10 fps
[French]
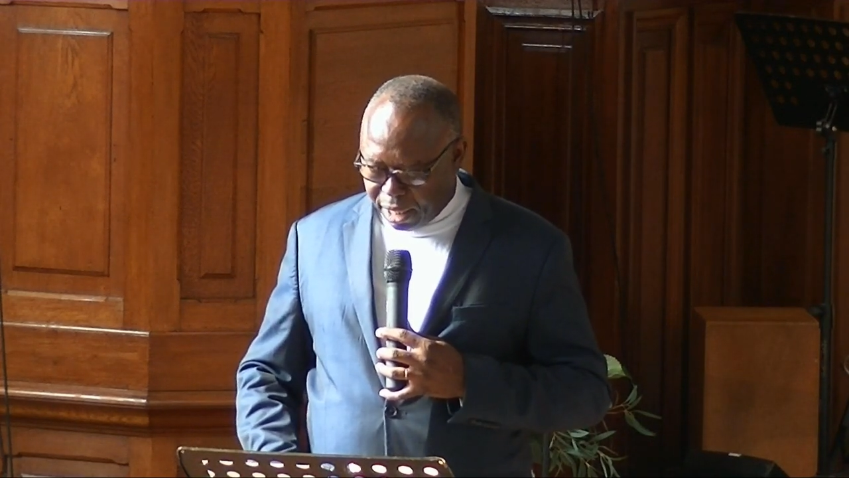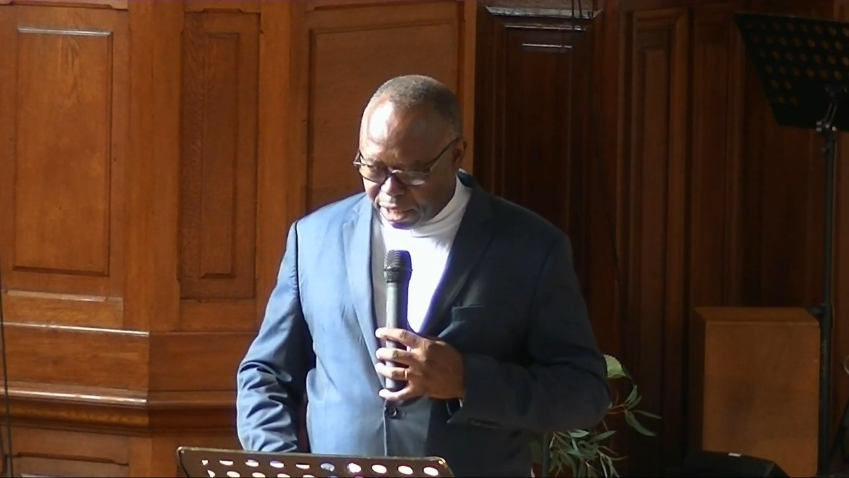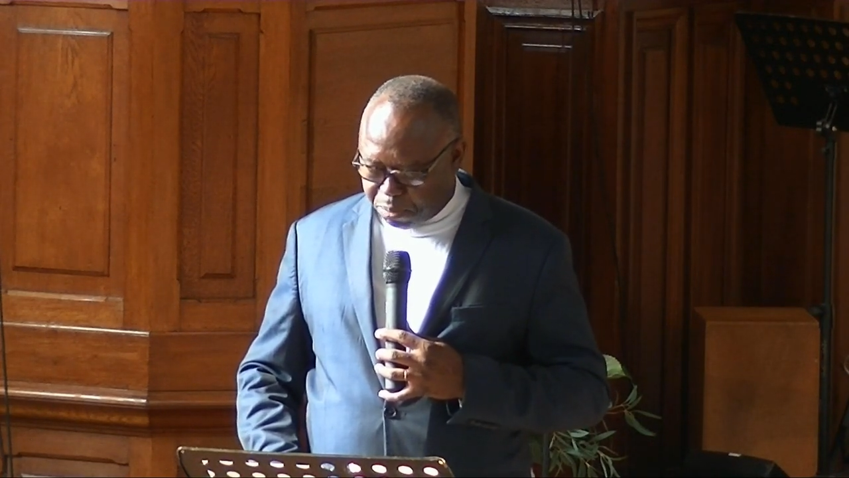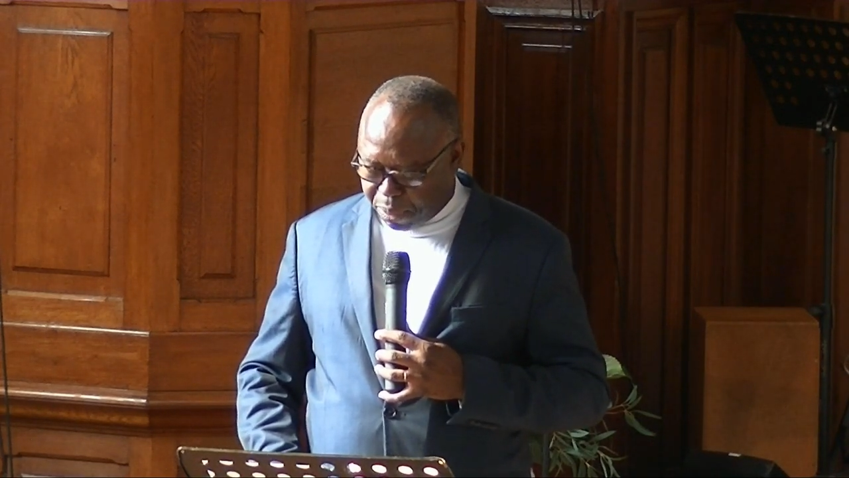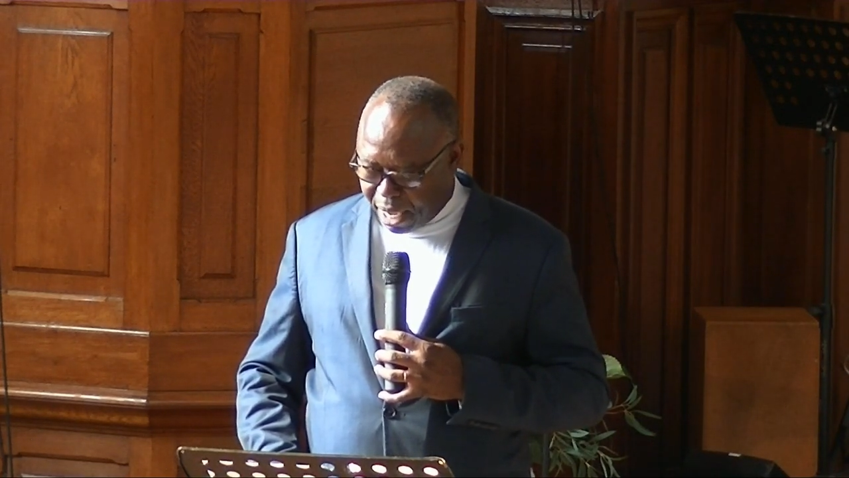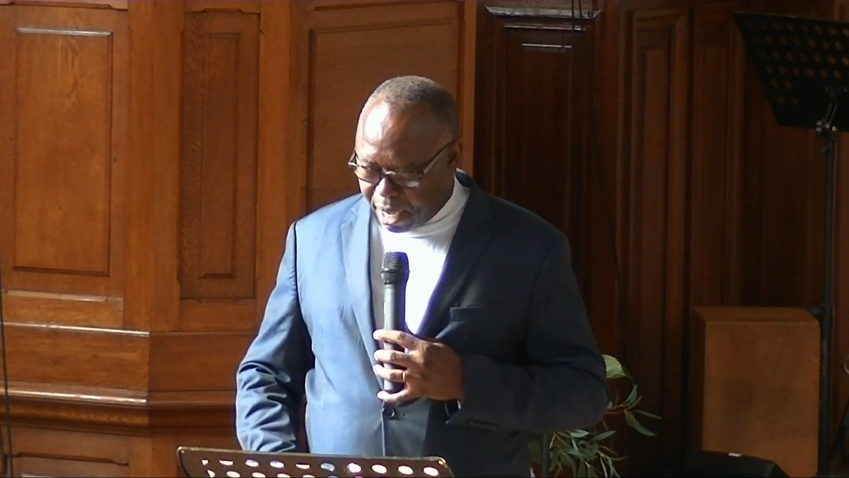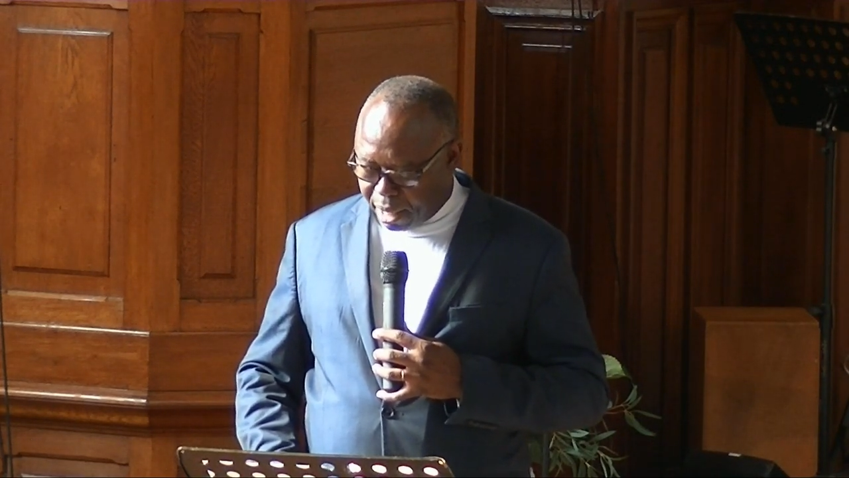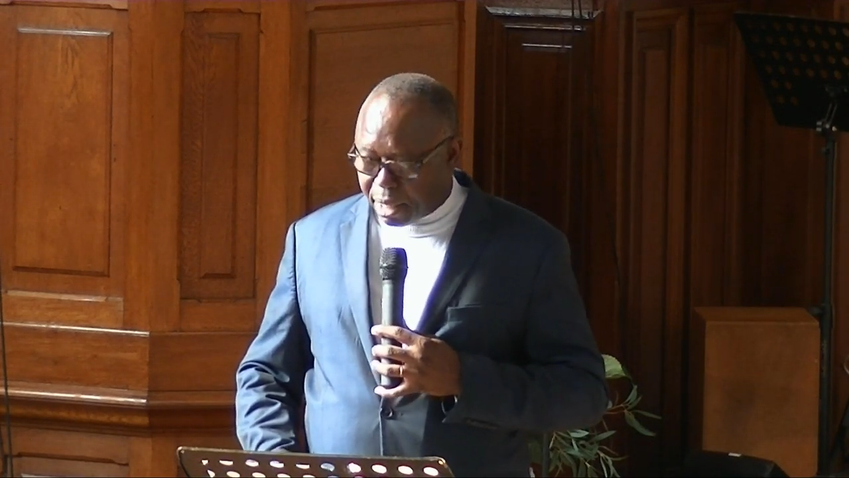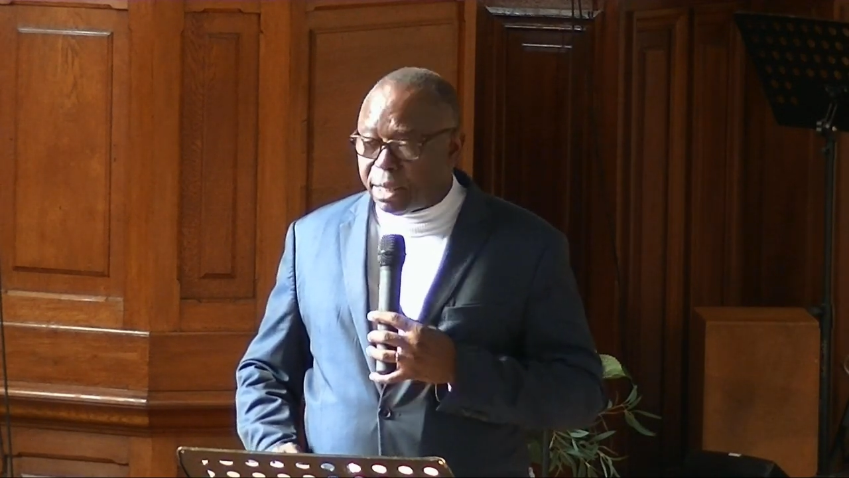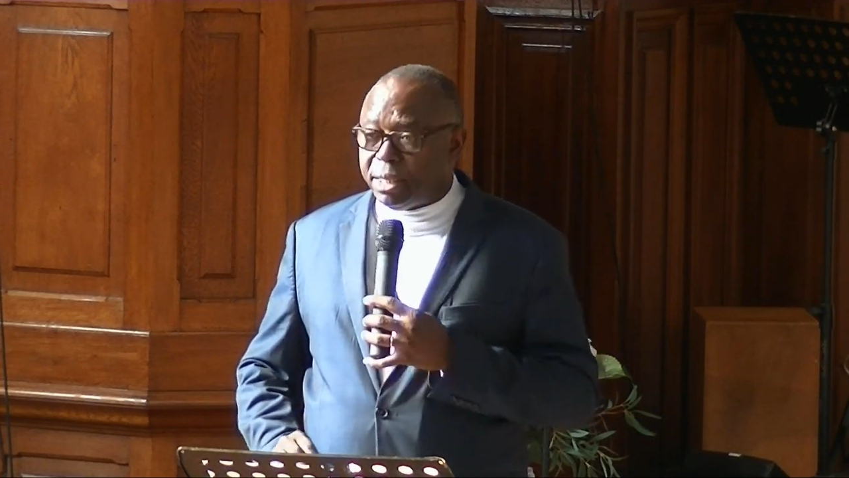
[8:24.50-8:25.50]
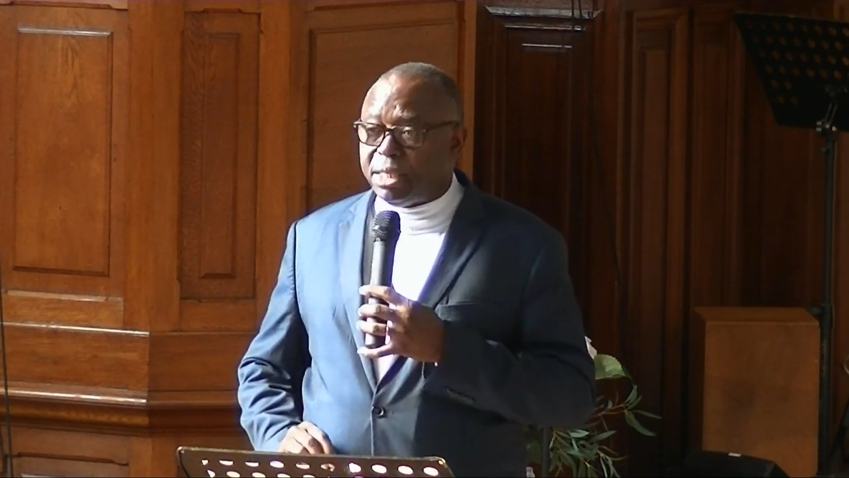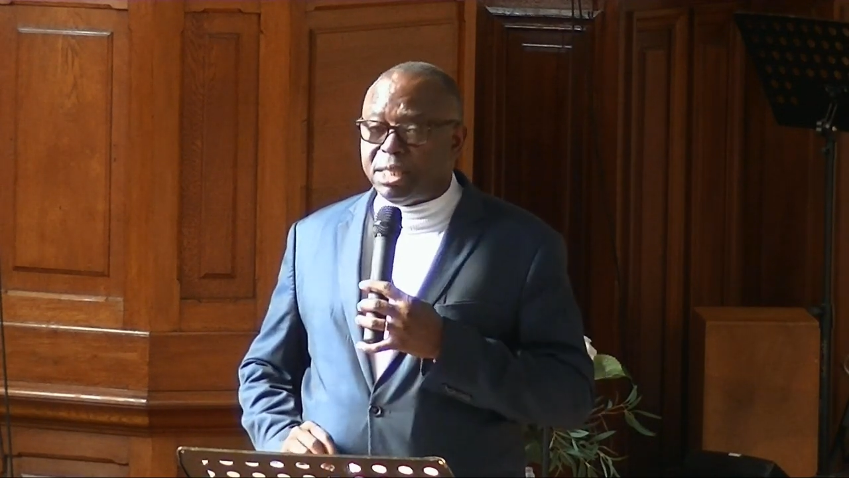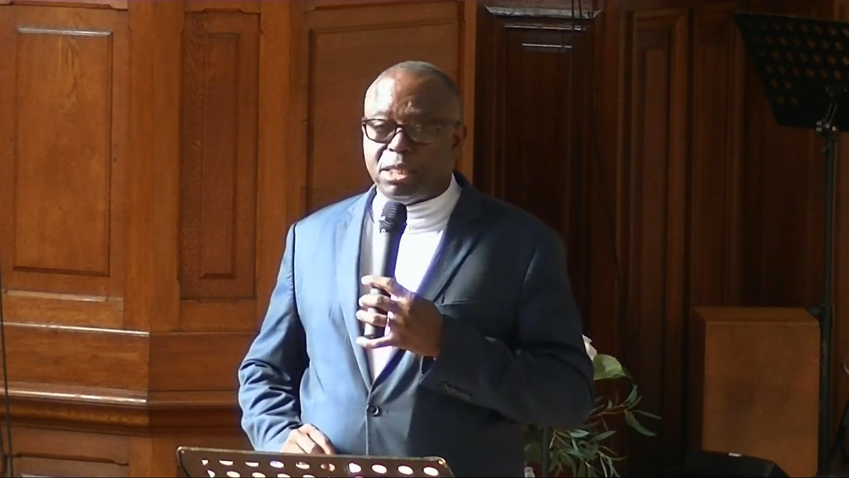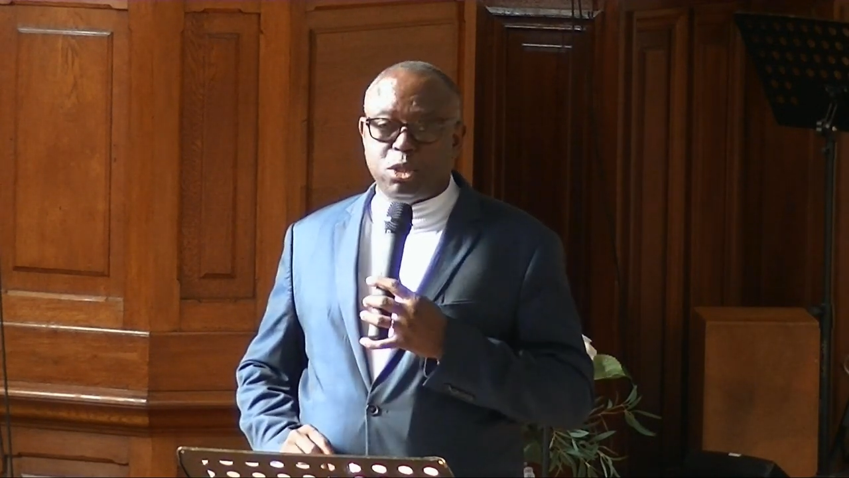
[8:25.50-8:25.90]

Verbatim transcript: ne dit pas des